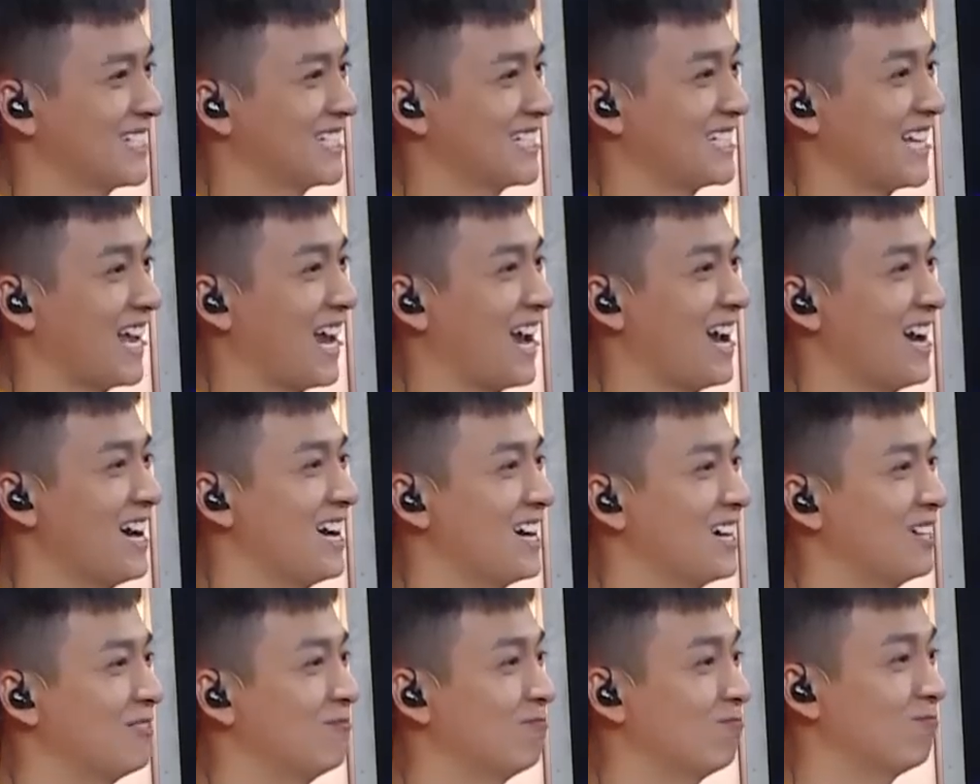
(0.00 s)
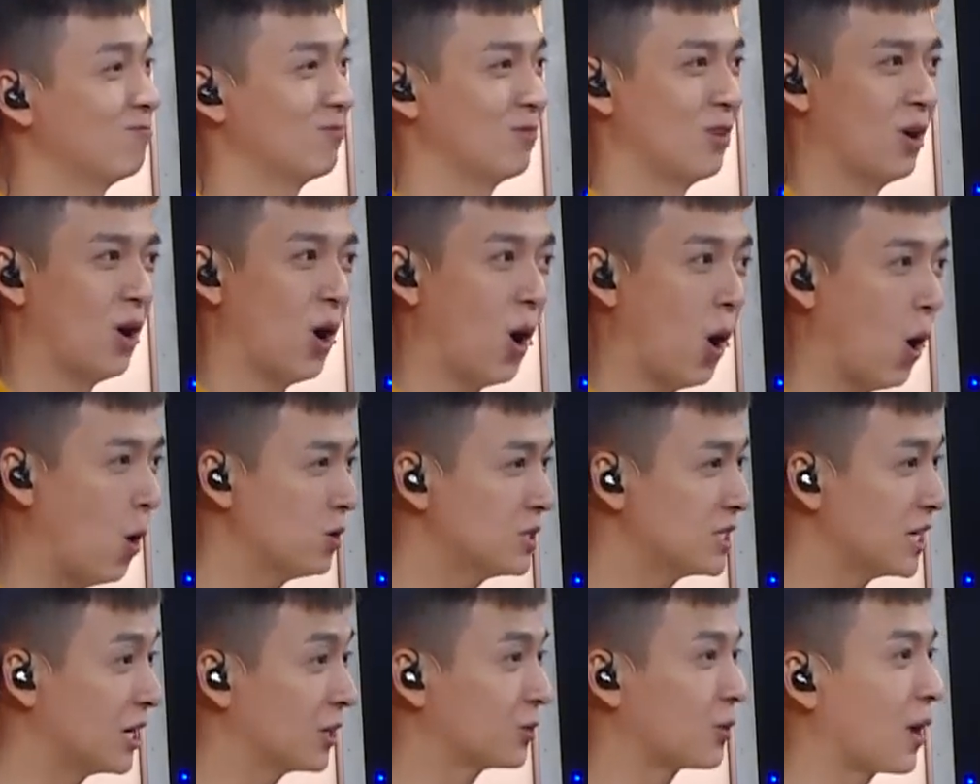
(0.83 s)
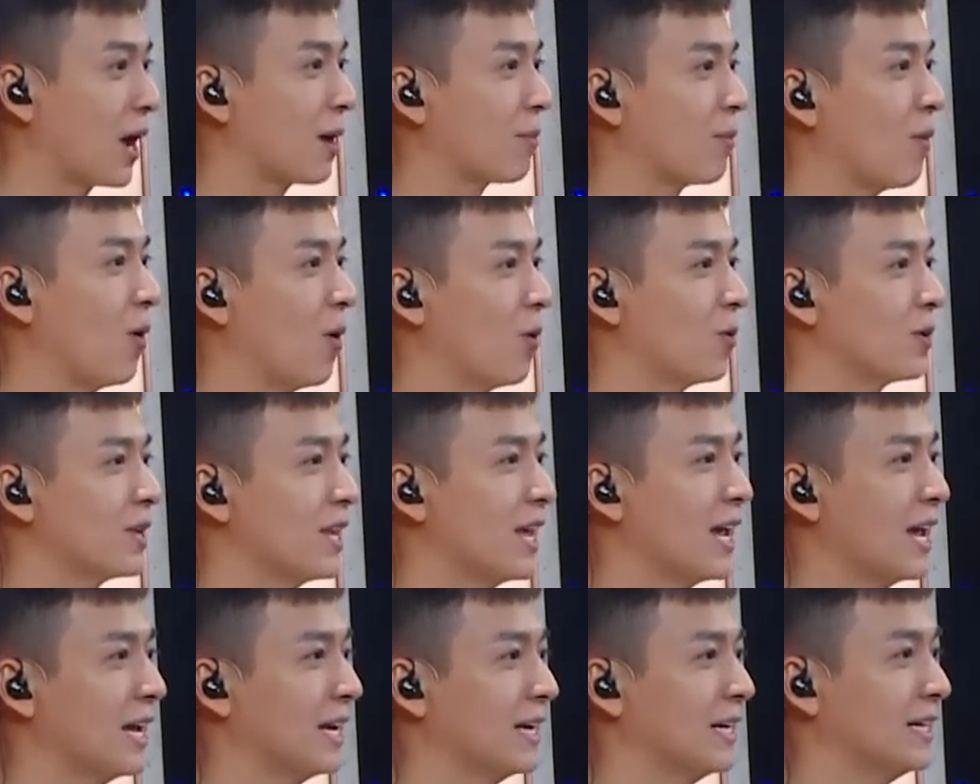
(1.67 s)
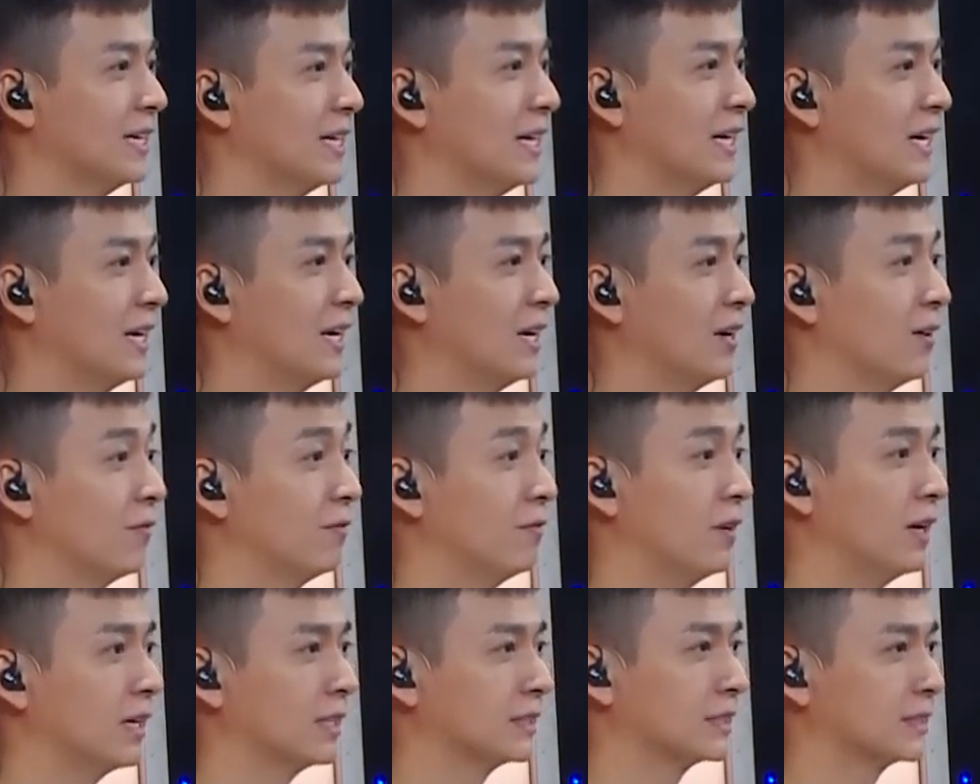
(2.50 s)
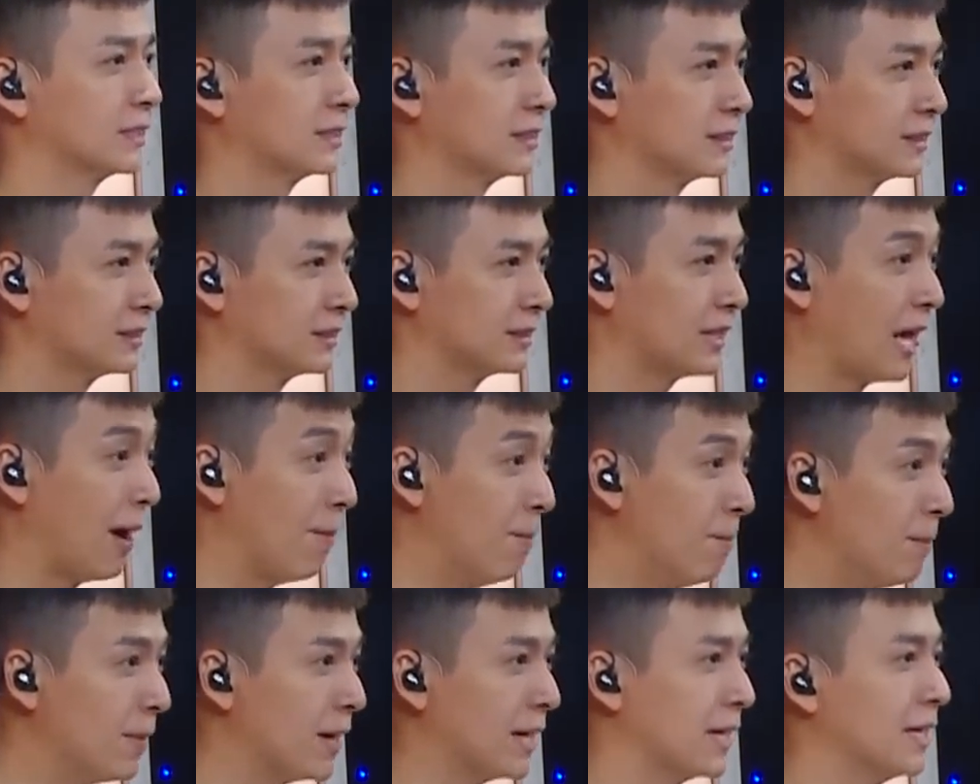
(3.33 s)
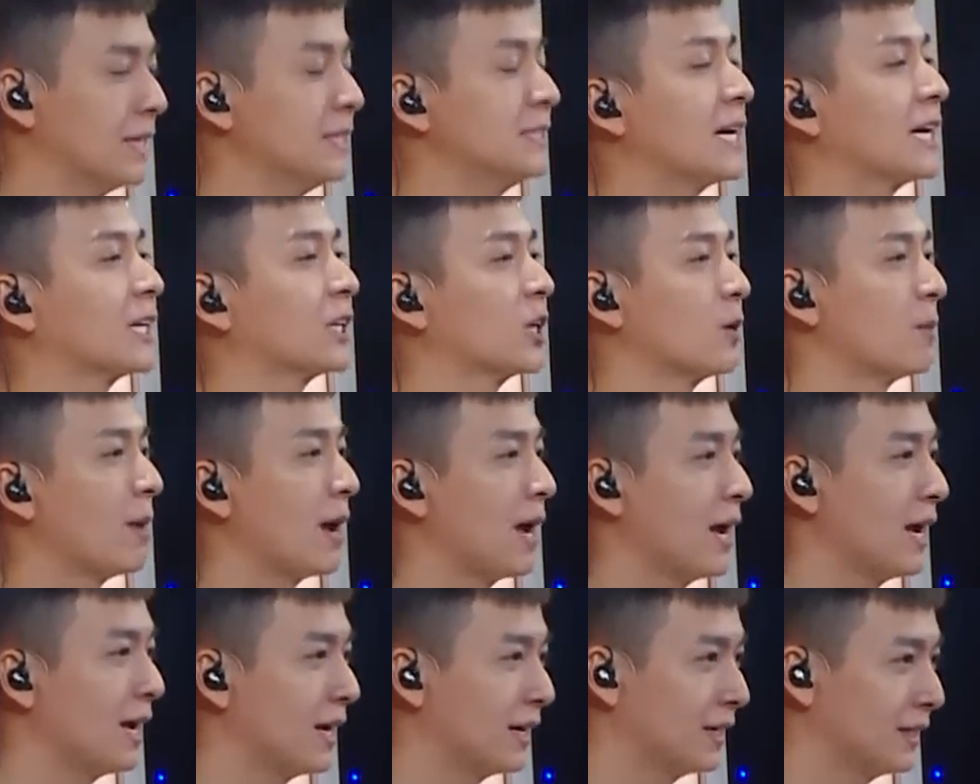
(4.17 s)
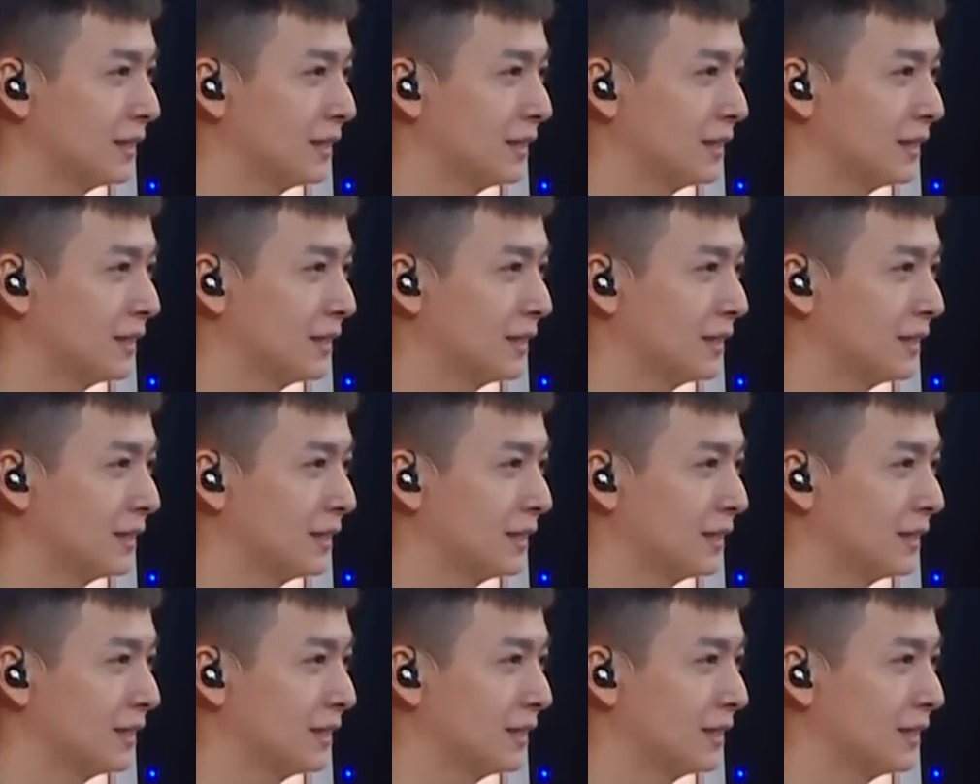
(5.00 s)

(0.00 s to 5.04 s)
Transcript: sẽ um, hỗ trợ toàn bộ về phần thẩm mỹ răng cho bé.